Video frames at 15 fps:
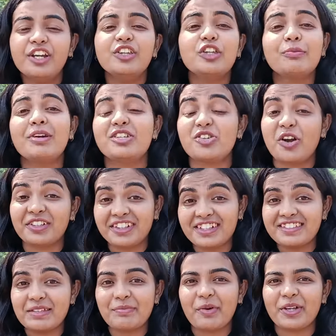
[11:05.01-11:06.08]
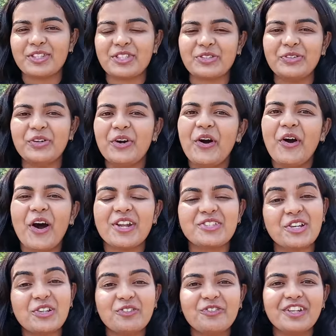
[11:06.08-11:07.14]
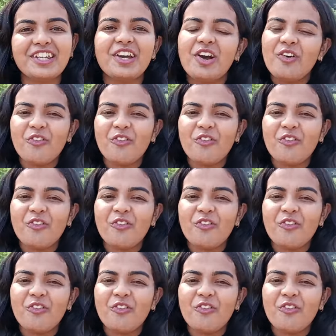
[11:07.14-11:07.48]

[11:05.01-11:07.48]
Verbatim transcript: तो मैं शॉर्टकट से पहुँची हूँ और चलो फिर